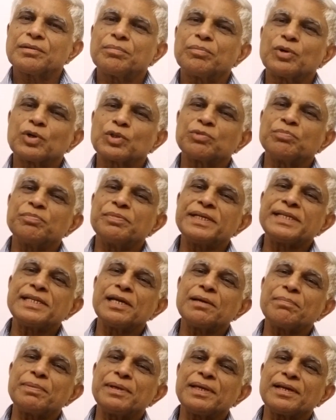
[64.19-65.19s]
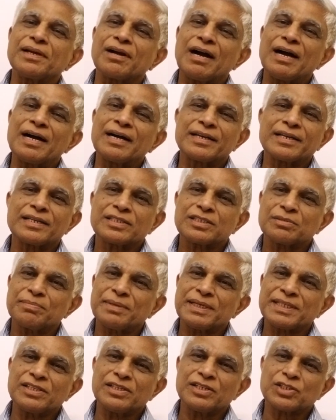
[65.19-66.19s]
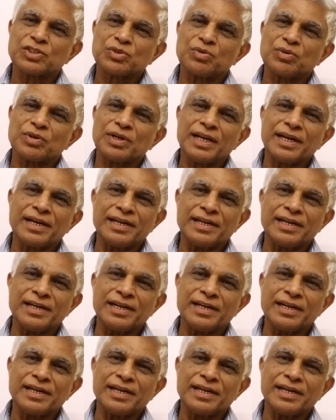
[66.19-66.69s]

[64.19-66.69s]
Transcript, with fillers: బోత్ బీజేపీ కాంగ్రెస్ మజ్లిస్ కూడా